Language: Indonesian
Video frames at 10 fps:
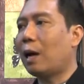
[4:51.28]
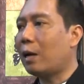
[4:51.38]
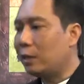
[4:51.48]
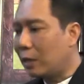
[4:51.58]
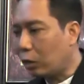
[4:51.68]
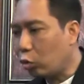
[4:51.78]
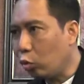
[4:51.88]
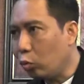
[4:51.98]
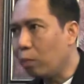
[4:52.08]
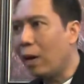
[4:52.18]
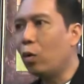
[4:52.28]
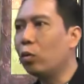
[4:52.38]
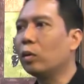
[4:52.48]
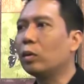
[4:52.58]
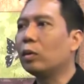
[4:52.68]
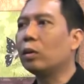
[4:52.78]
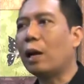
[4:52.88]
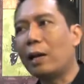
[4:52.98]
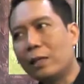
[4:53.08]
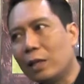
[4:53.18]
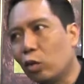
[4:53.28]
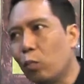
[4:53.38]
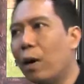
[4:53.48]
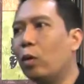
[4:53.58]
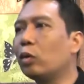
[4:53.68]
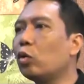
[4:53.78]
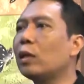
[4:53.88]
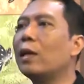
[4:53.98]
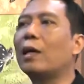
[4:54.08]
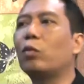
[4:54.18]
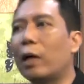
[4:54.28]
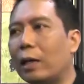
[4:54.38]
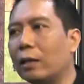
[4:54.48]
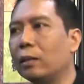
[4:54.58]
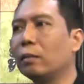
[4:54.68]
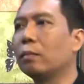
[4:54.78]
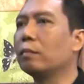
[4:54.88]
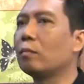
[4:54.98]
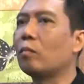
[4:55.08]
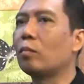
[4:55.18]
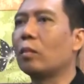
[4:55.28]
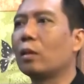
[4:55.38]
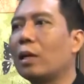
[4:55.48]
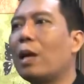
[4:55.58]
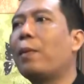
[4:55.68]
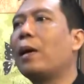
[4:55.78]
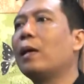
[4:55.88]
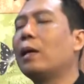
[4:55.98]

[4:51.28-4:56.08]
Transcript: Ada jatuh, bangun, ada jatuh, bangun, terus melakukan. Kenapa?